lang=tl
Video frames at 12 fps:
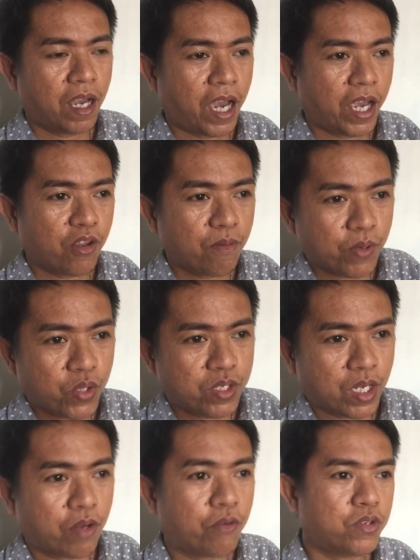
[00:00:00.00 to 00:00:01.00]
Ayon ba to
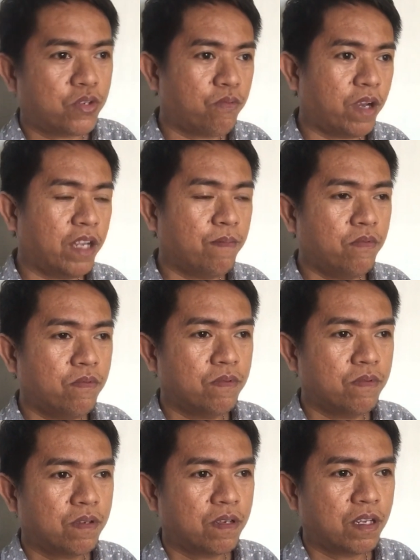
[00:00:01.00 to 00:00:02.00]
sa kagustuhan mo?
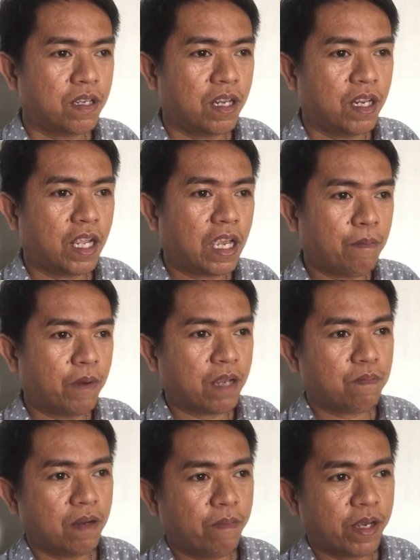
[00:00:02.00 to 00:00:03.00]
Hindi ka ba
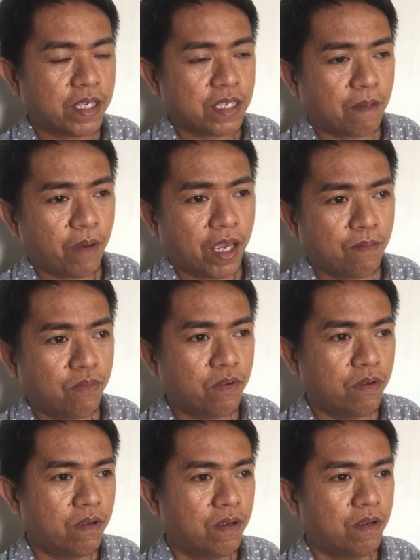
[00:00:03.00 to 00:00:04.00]
nagbabasa sa
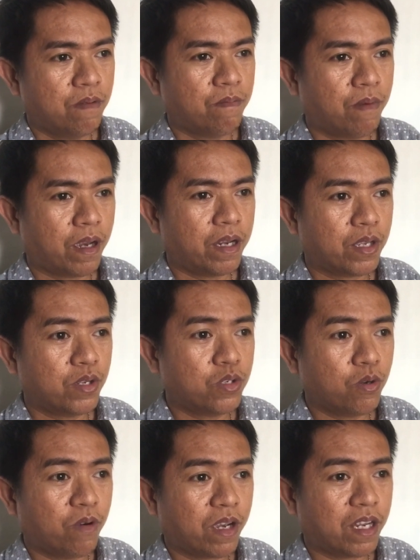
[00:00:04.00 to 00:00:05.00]
Bible? Baka
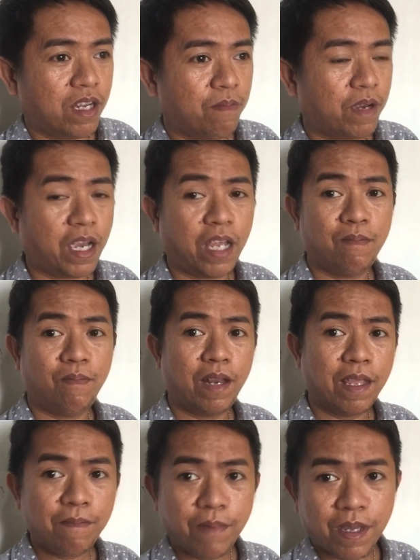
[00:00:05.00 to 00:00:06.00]
nagjojowa ka ng mga
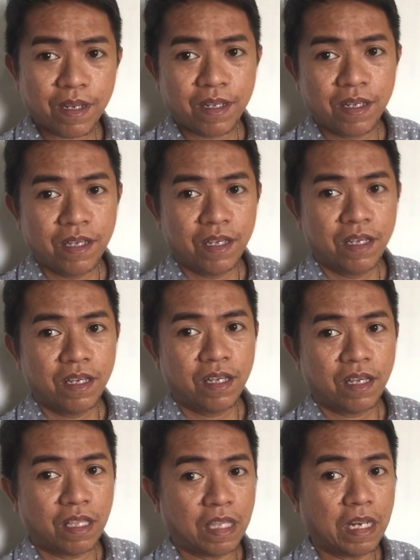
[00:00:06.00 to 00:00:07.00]
unbeliever,
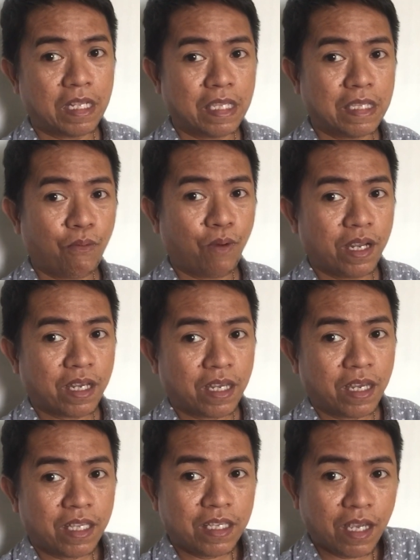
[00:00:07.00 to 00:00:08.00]
hindi nagtitiwala
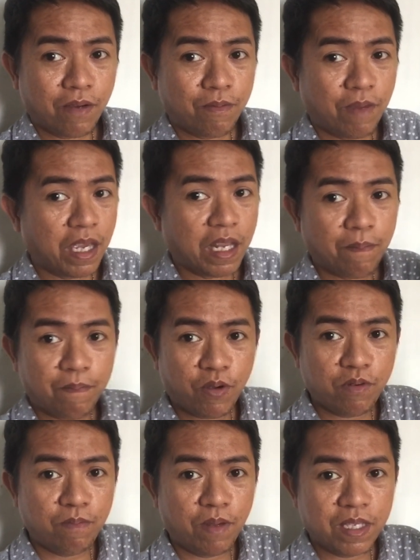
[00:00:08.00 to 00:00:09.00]
kang God, yeah, mahirap pa
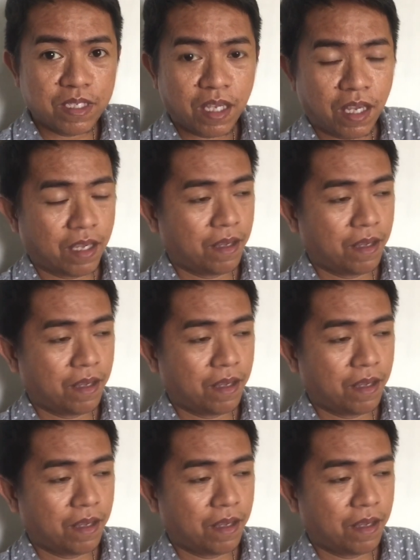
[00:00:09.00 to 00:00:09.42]
convince